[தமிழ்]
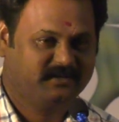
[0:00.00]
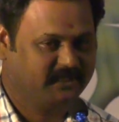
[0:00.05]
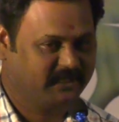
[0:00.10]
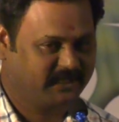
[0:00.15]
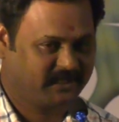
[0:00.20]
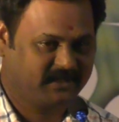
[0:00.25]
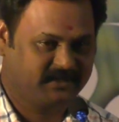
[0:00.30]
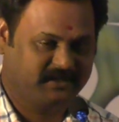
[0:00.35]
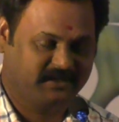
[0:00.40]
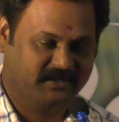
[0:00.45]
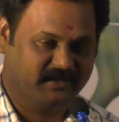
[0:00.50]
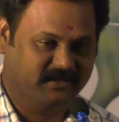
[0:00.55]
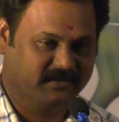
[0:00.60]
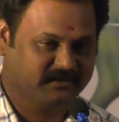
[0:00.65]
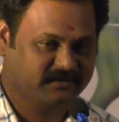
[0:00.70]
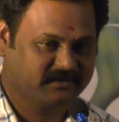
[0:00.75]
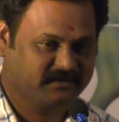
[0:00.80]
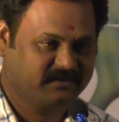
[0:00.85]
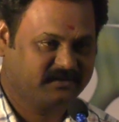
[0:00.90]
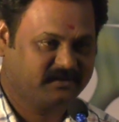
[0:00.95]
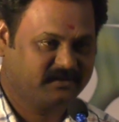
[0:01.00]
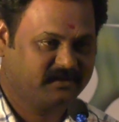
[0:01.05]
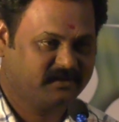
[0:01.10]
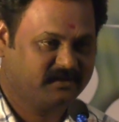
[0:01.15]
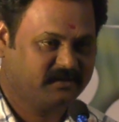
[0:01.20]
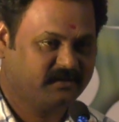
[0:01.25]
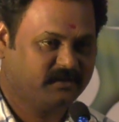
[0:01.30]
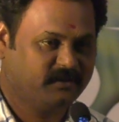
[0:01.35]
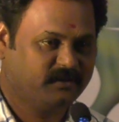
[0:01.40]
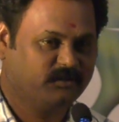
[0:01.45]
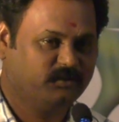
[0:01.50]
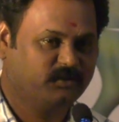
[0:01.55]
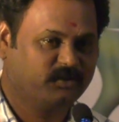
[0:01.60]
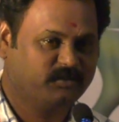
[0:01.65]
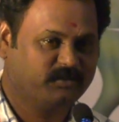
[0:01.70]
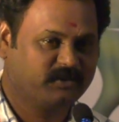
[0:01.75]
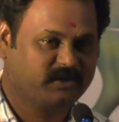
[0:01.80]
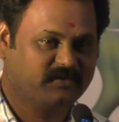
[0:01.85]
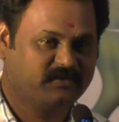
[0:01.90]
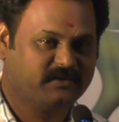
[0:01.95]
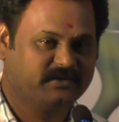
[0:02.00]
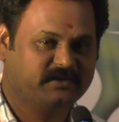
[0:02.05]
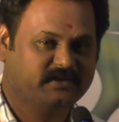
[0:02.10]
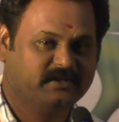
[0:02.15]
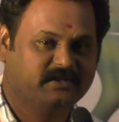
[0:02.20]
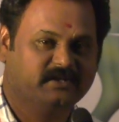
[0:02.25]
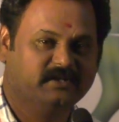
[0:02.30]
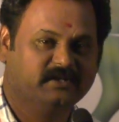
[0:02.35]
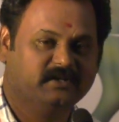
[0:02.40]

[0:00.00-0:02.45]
எனக்கே தெரியாது ஒரு முறை வந்து